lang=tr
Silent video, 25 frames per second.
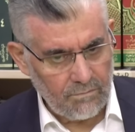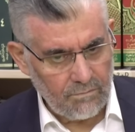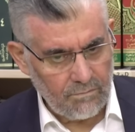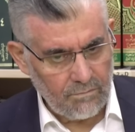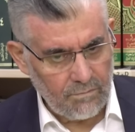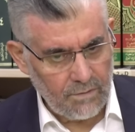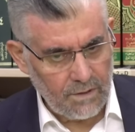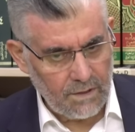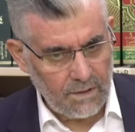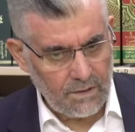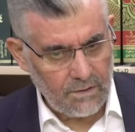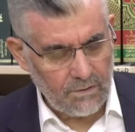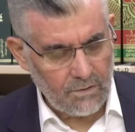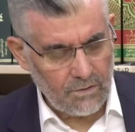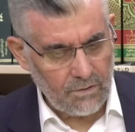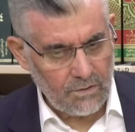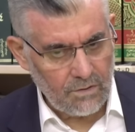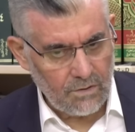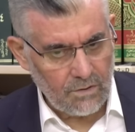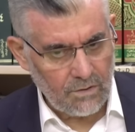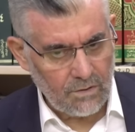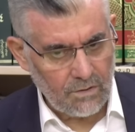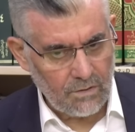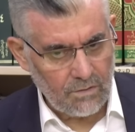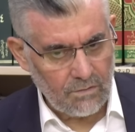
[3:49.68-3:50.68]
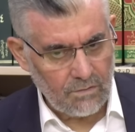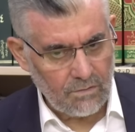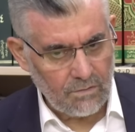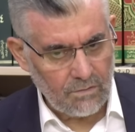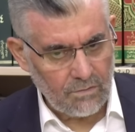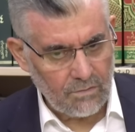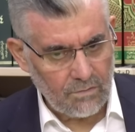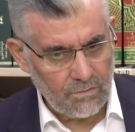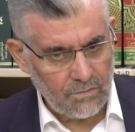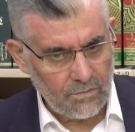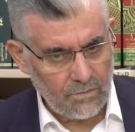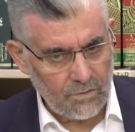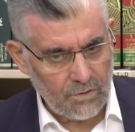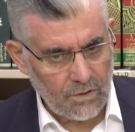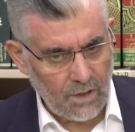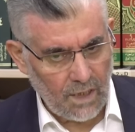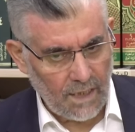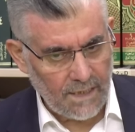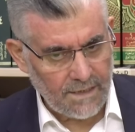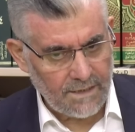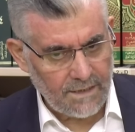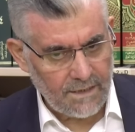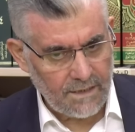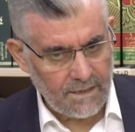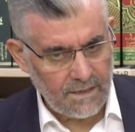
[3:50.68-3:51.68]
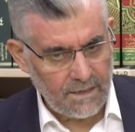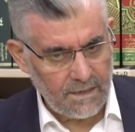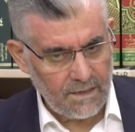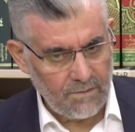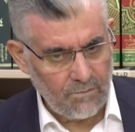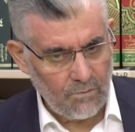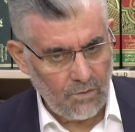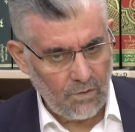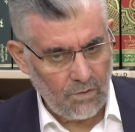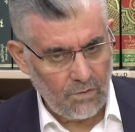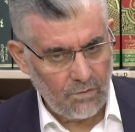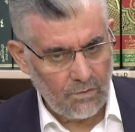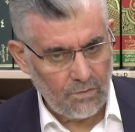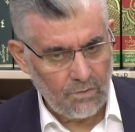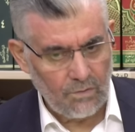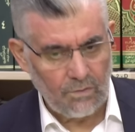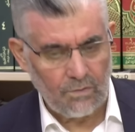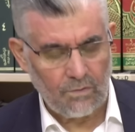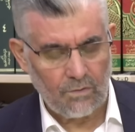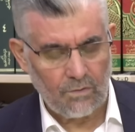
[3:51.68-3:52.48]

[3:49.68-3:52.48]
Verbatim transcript: bir e, rahatsızlığım oldu.